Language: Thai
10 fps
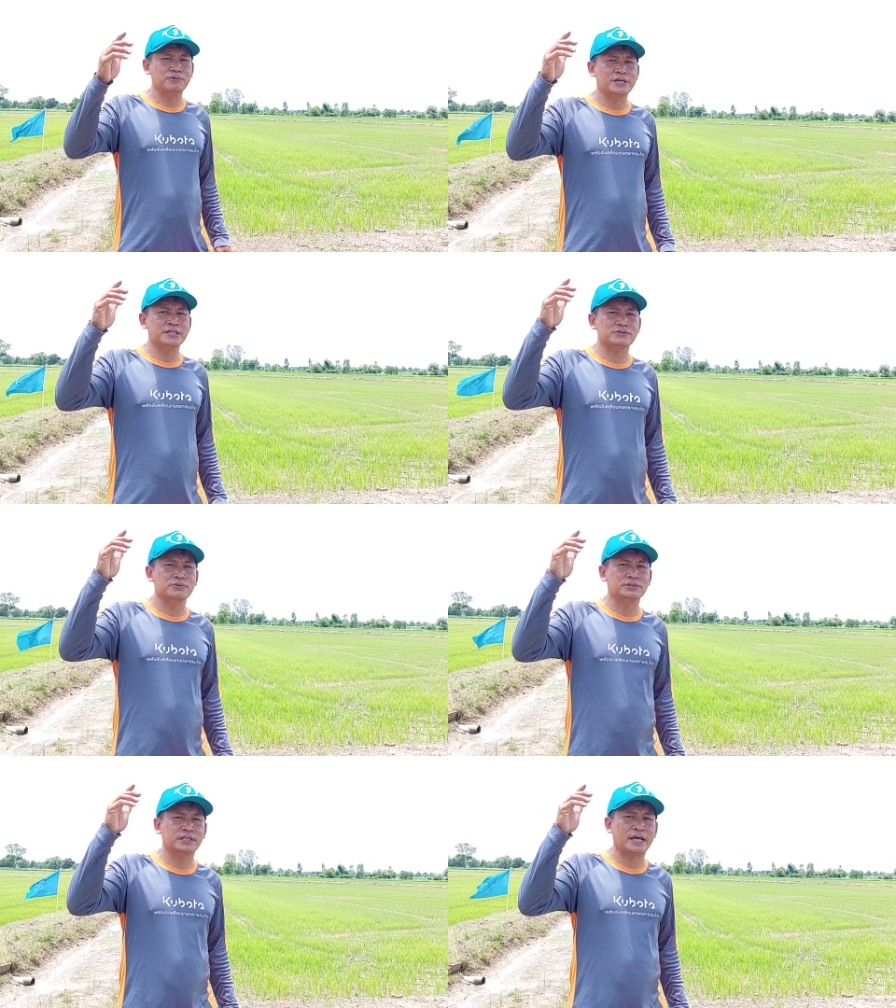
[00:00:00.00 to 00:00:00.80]
ปุ๋ย
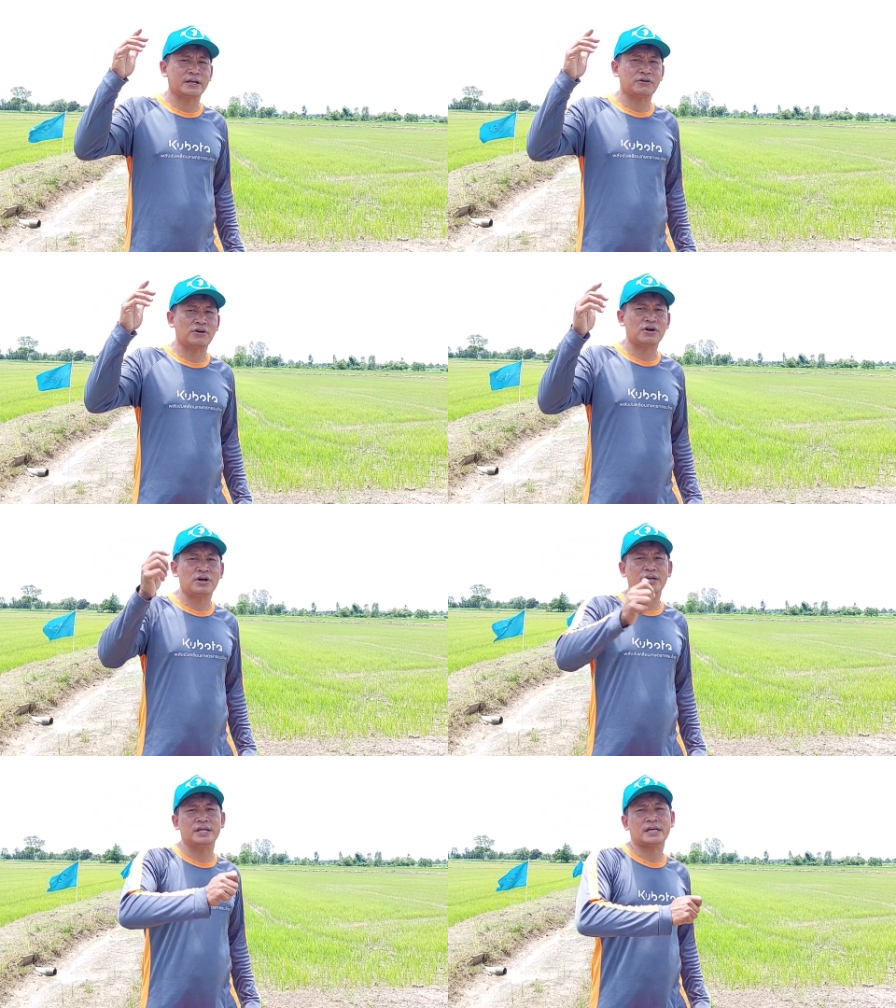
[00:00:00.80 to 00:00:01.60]
สูตรแตกกอ
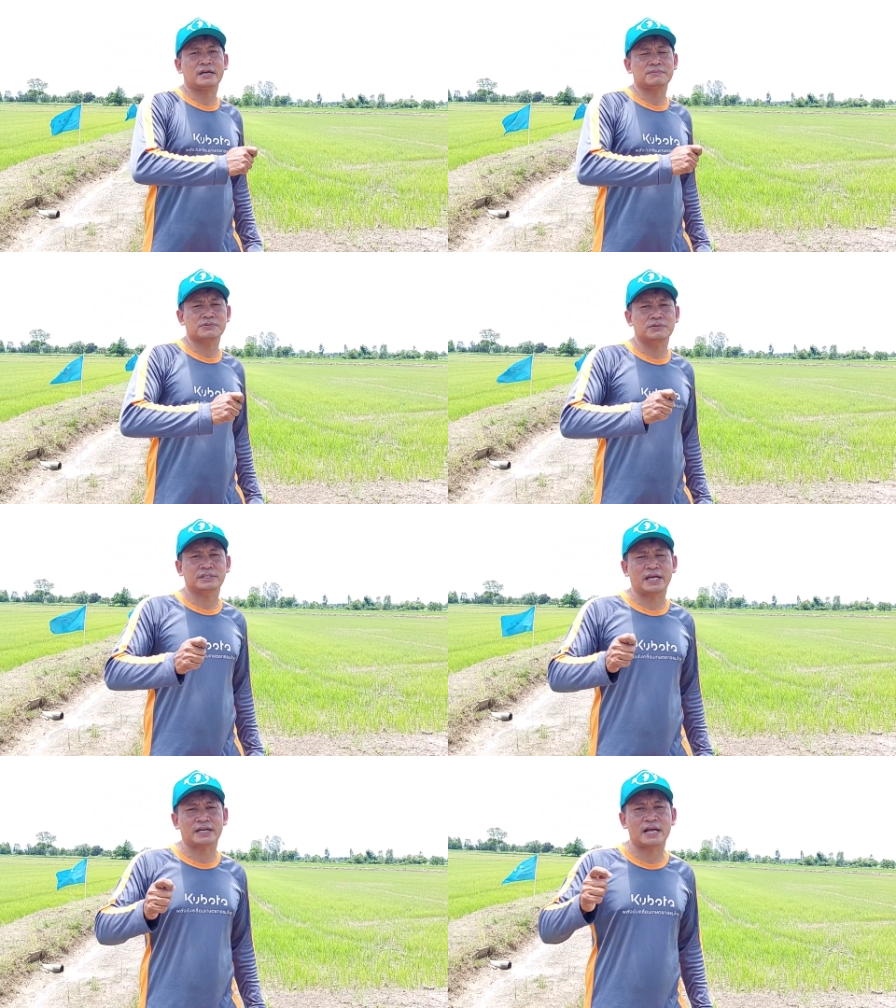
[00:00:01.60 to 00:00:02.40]
นะครับ สูตร
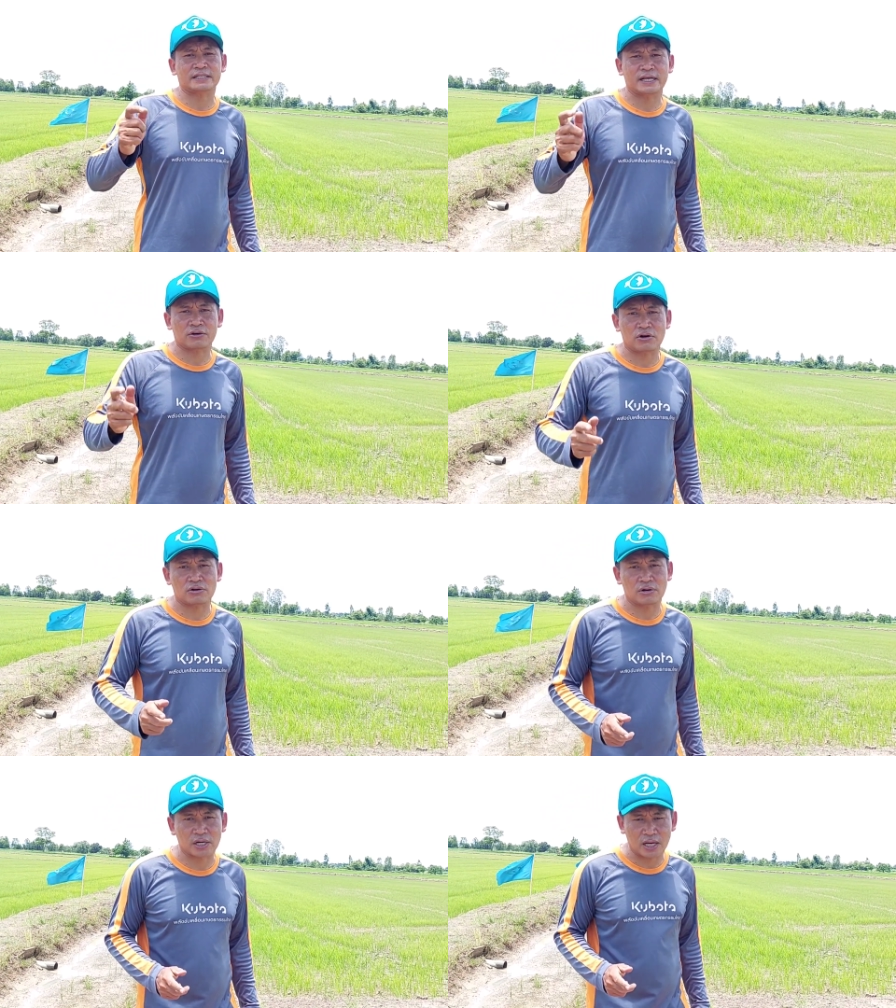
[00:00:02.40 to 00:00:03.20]
แตกรากแตกกอของ